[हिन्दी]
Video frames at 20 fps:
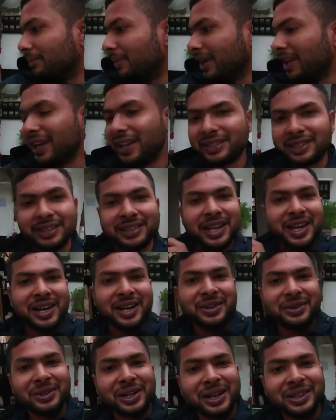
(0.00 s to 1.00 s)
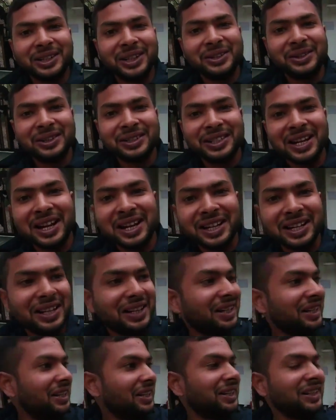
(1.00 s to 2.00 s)
अब मैं यहाँ से साइकिल उठाता हूँ और साइकिल
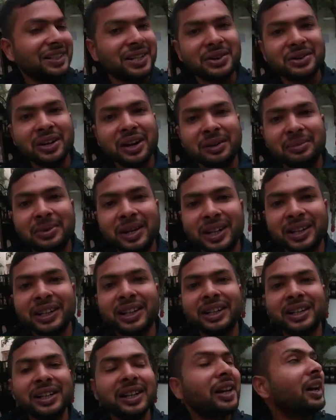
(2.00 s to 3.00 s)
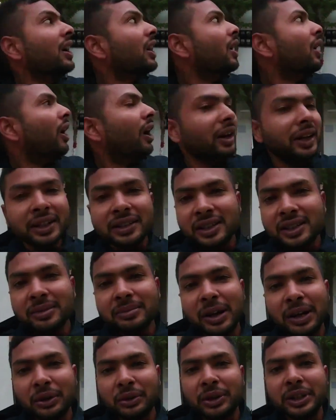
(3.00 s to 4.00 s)
लेके निकल जाऊँगा अब घर के लिए और एक चीज़
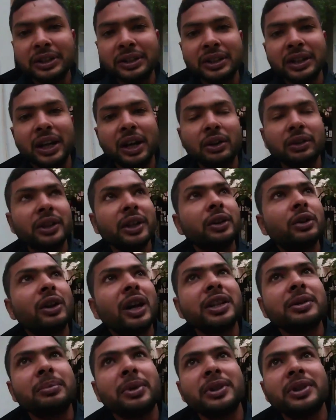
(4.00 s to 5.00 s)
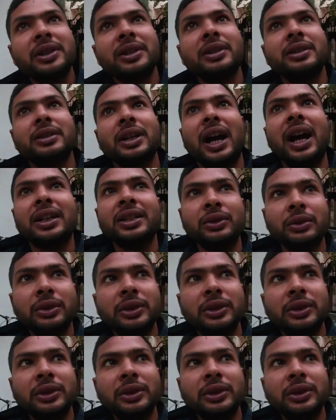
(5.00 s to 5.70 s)
मैं नोटिस किया हूँ देखो आज पच्चीस आज